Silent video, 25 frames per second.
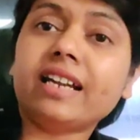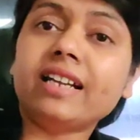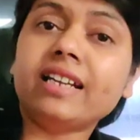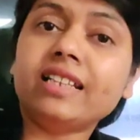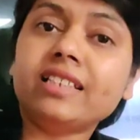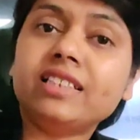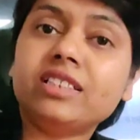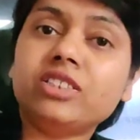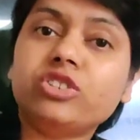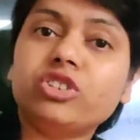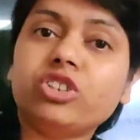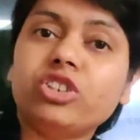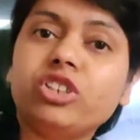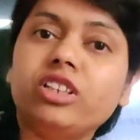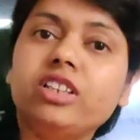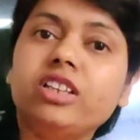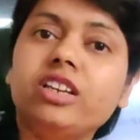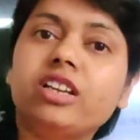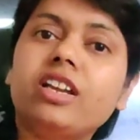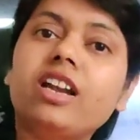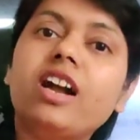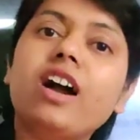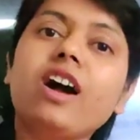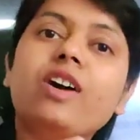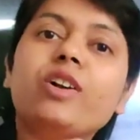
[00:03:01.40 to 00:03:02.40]
सेकंड डिसीजन
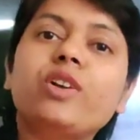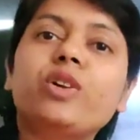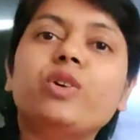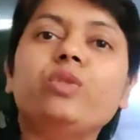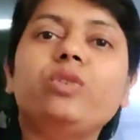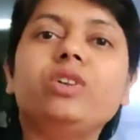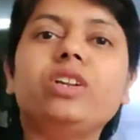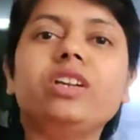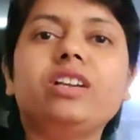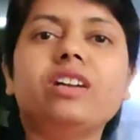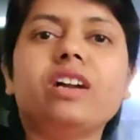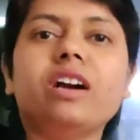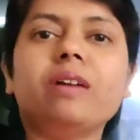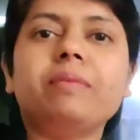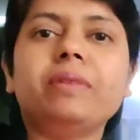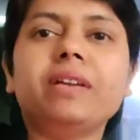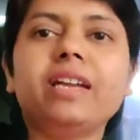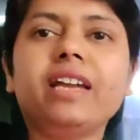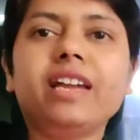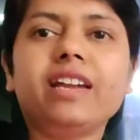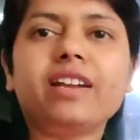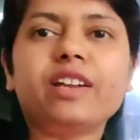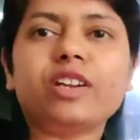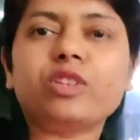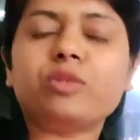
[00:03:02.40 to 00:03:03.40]
लिए कि हाँ क्यों नहीं अभी
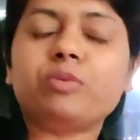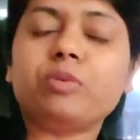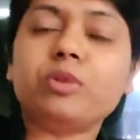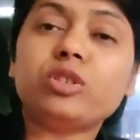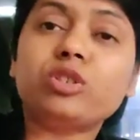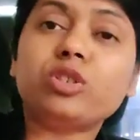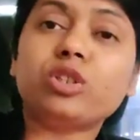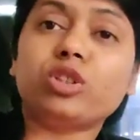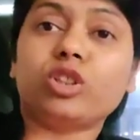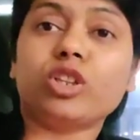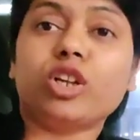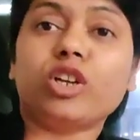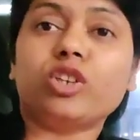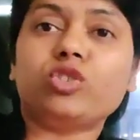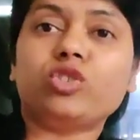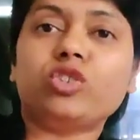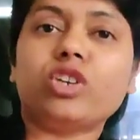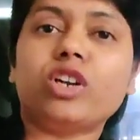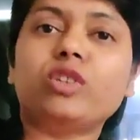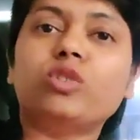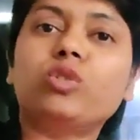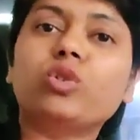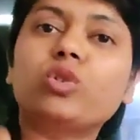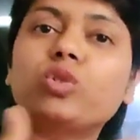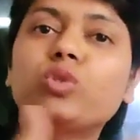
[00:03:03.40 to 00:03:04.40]
एक एक्सपीरियंस इतना
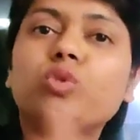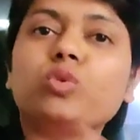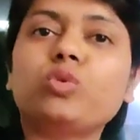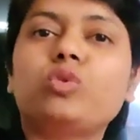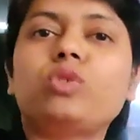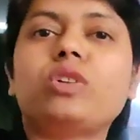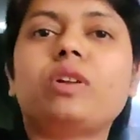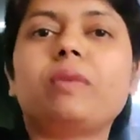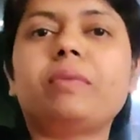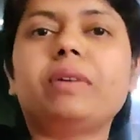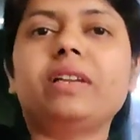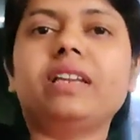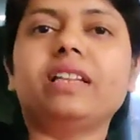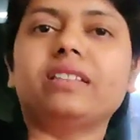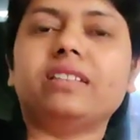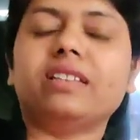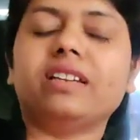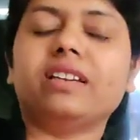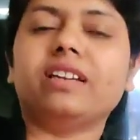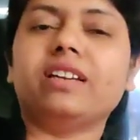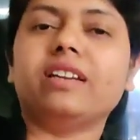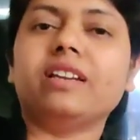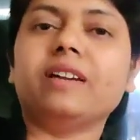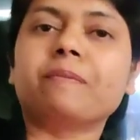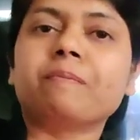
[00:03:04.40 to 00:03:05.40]
अच्छा है तो दूसरा भी
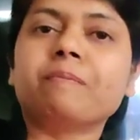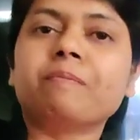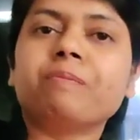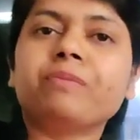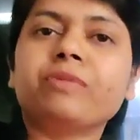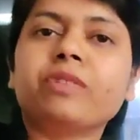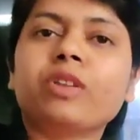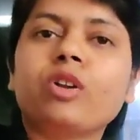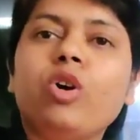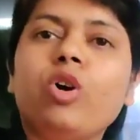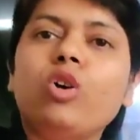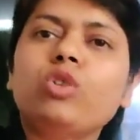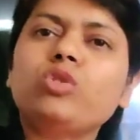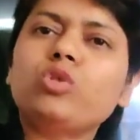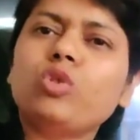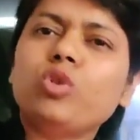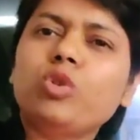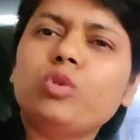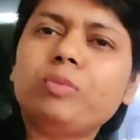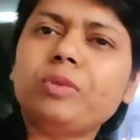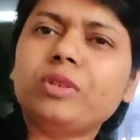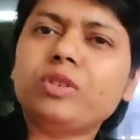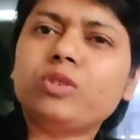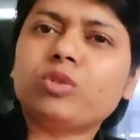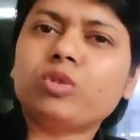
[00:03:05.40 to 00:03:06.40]
लेते हैं ना और सौ
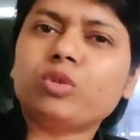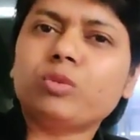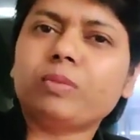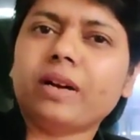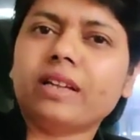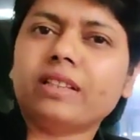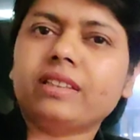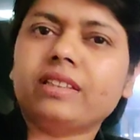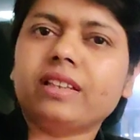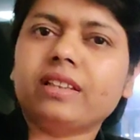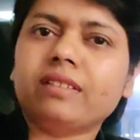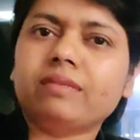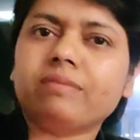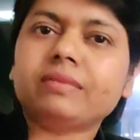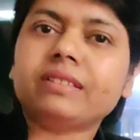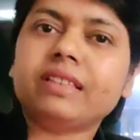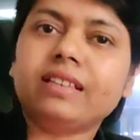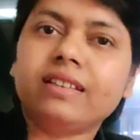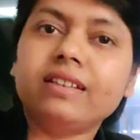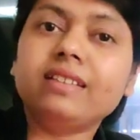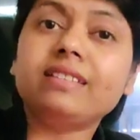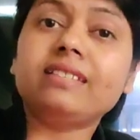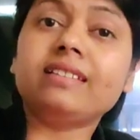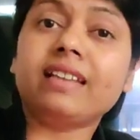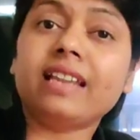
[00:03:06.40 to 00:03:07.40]
रुपीज़ तो बात है
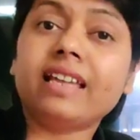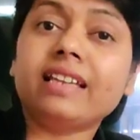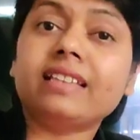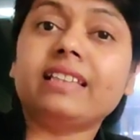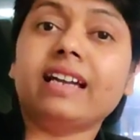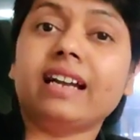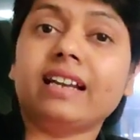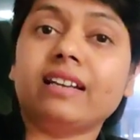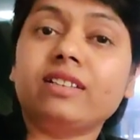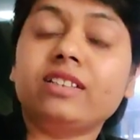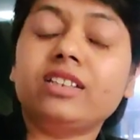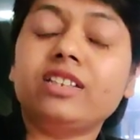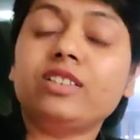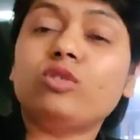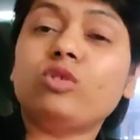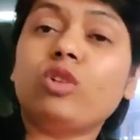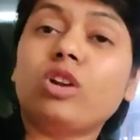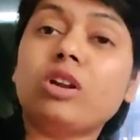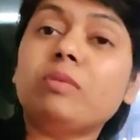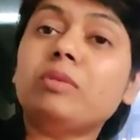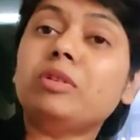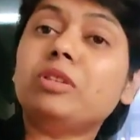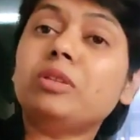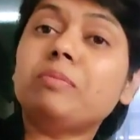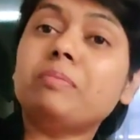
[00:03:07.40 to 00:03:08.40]
इट इज लाइक दैट इट इज़
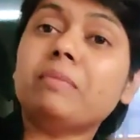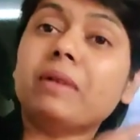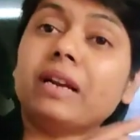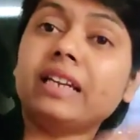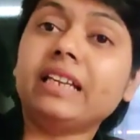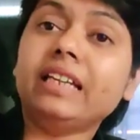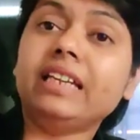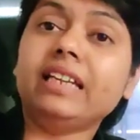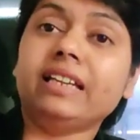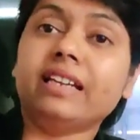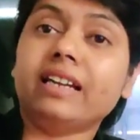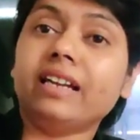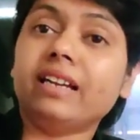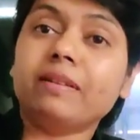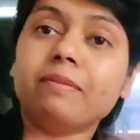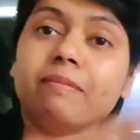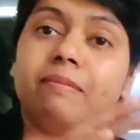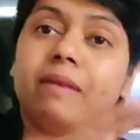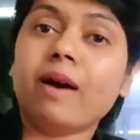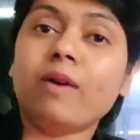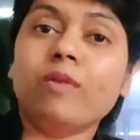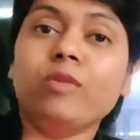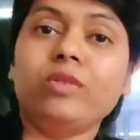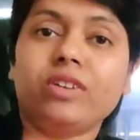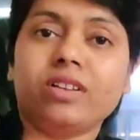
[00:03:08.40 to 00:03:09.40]
नॉट अबाउट द मनी एंड
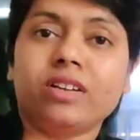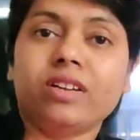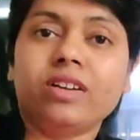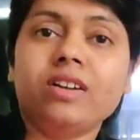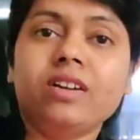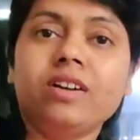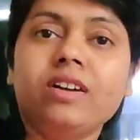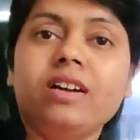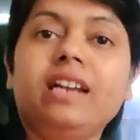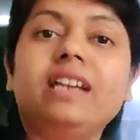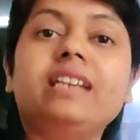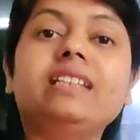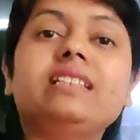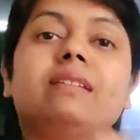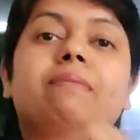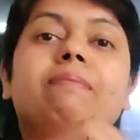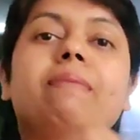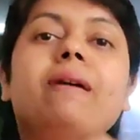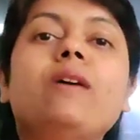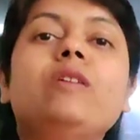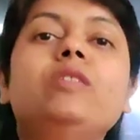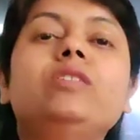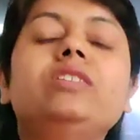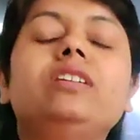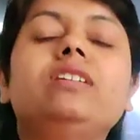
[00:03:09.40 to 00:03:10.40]
अमाउंट it is
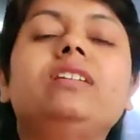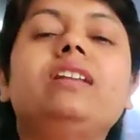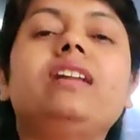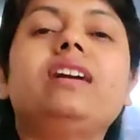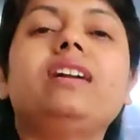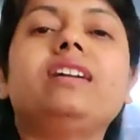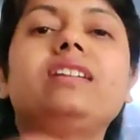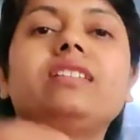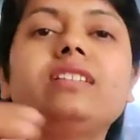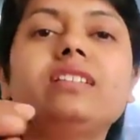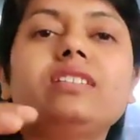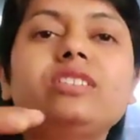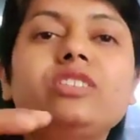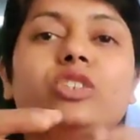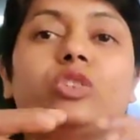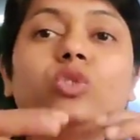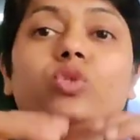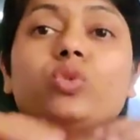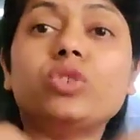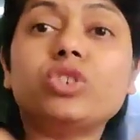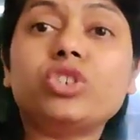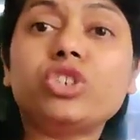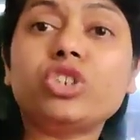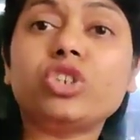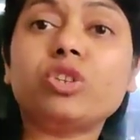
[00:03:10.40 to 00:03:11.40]
about the like the
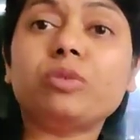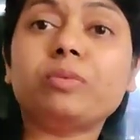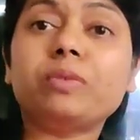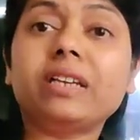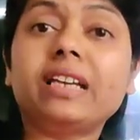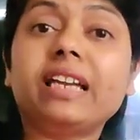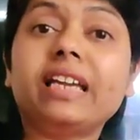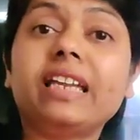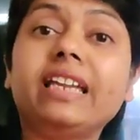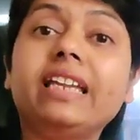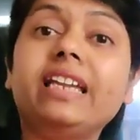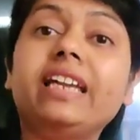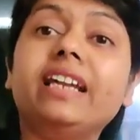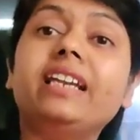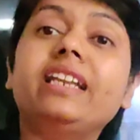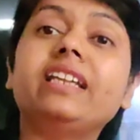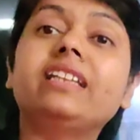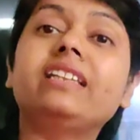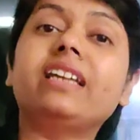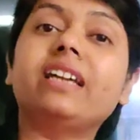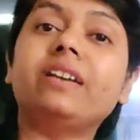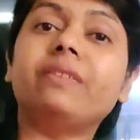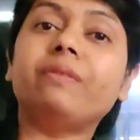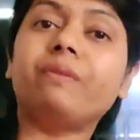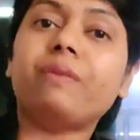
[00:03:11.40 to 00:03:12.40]
सिचुएशन ऑफ द
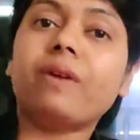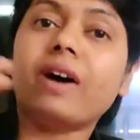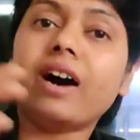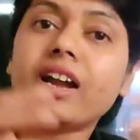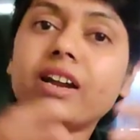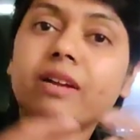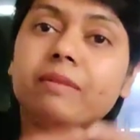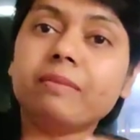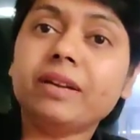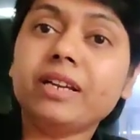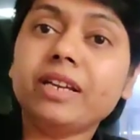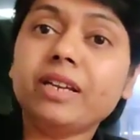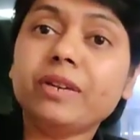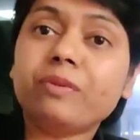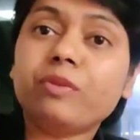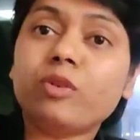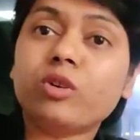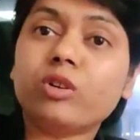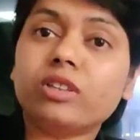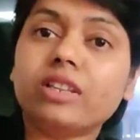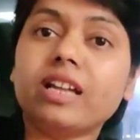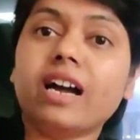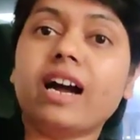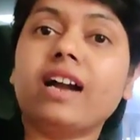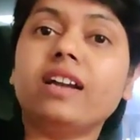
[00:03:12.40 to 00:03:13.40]
क्रिएटिंग द एनवायरमेंट
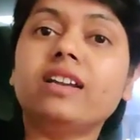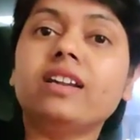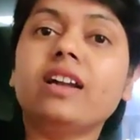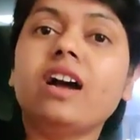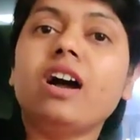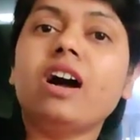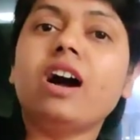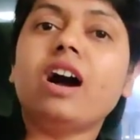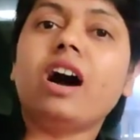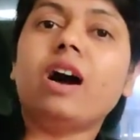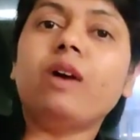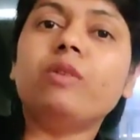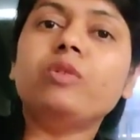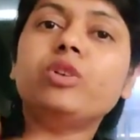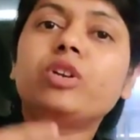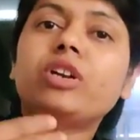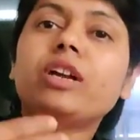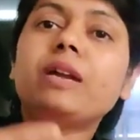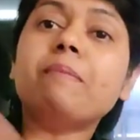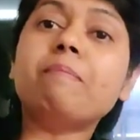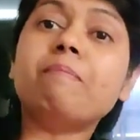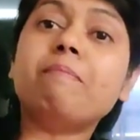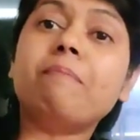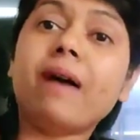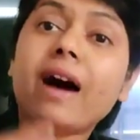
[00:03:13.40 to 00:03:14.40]
फॉर दैट हाउ यू
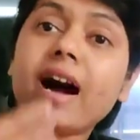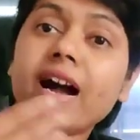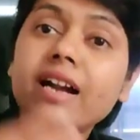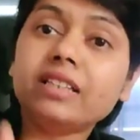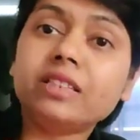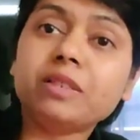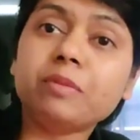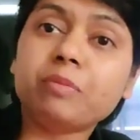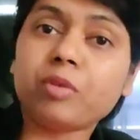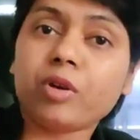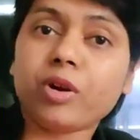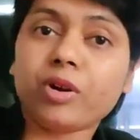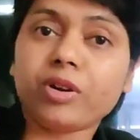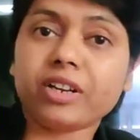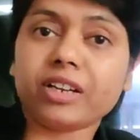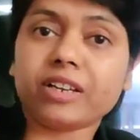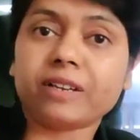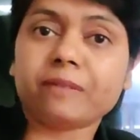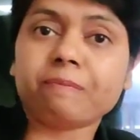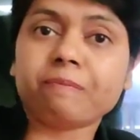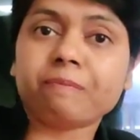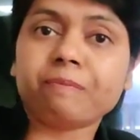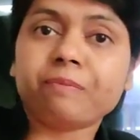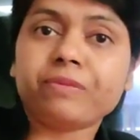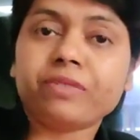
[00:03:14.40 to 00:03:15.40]
कैन बाय द
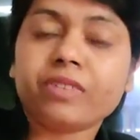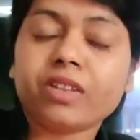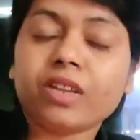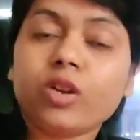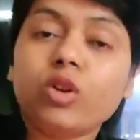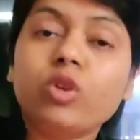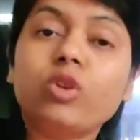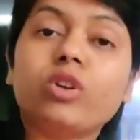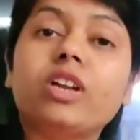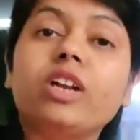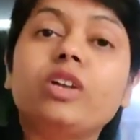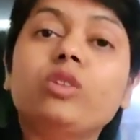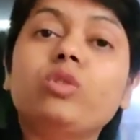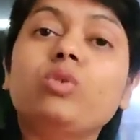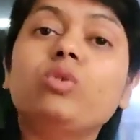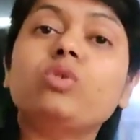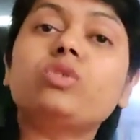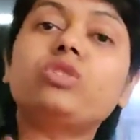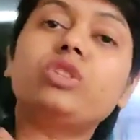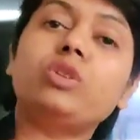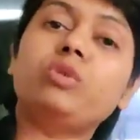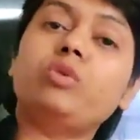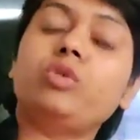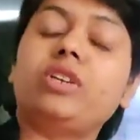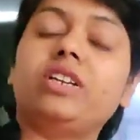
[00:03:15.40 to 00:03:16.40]
प्रोडक्ट ओके तो
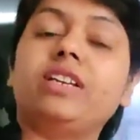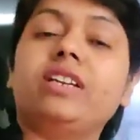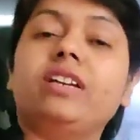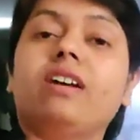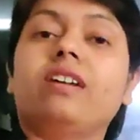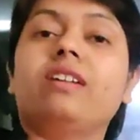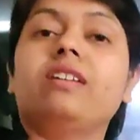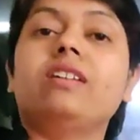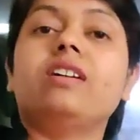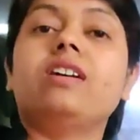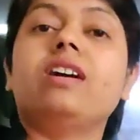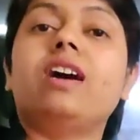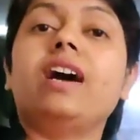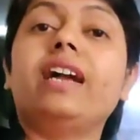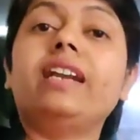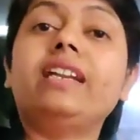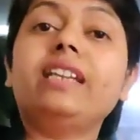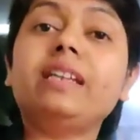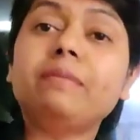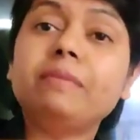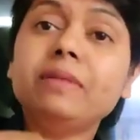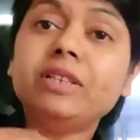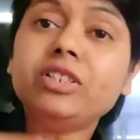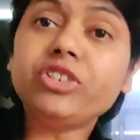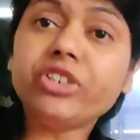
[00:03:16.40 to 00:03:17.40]
उसने वो किया
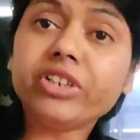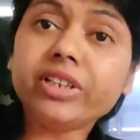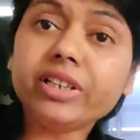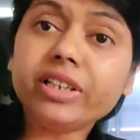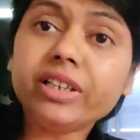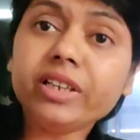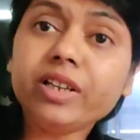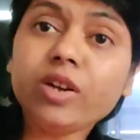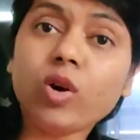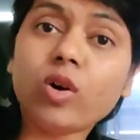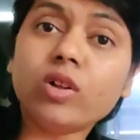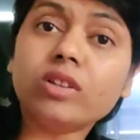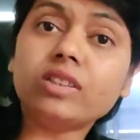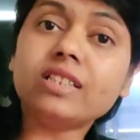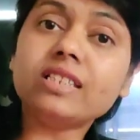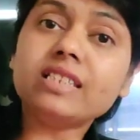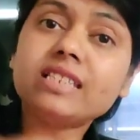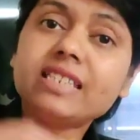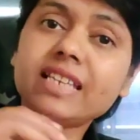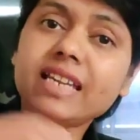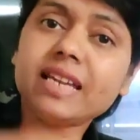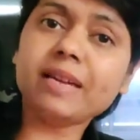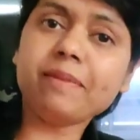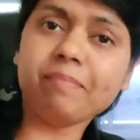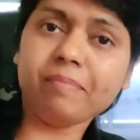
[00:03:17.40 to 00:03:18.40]
एंड इमीजिएटली ऑन द
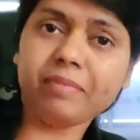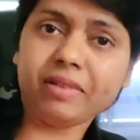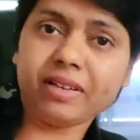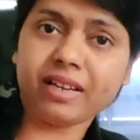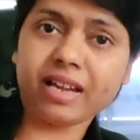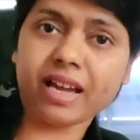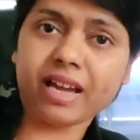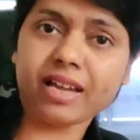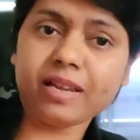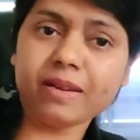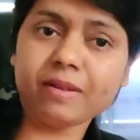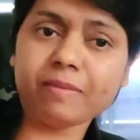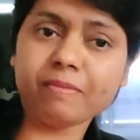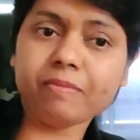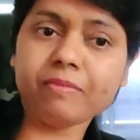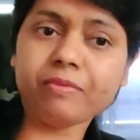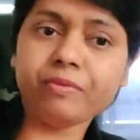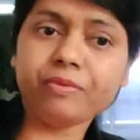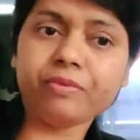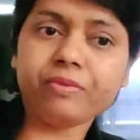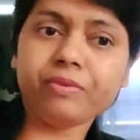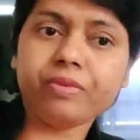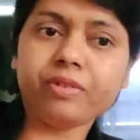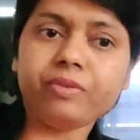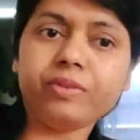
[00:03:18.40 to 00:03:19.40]
सेम टाइम
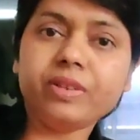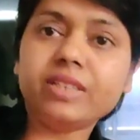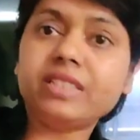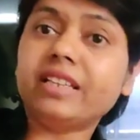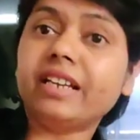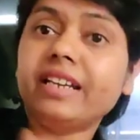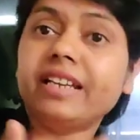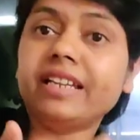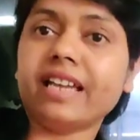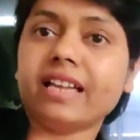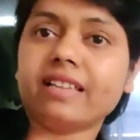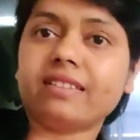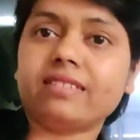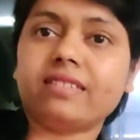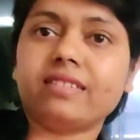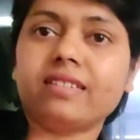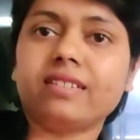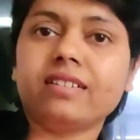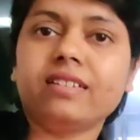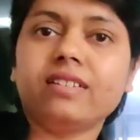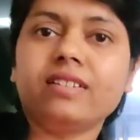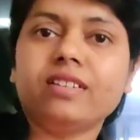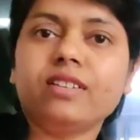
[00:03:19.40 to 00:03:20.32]
वी said yes